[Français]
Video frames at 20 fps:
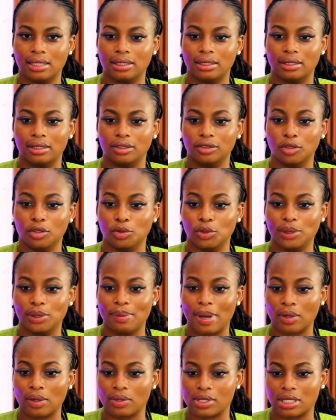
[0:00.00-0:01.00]
de
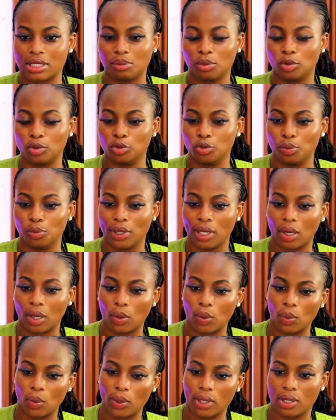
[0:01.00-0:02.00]
lui balancer mon
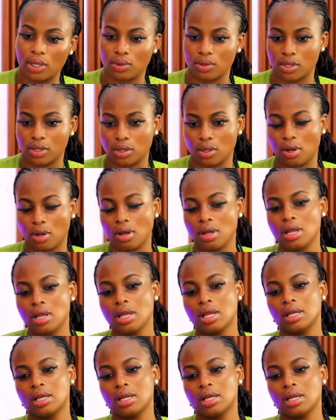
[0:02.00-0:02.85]
numéro et qu'on sort.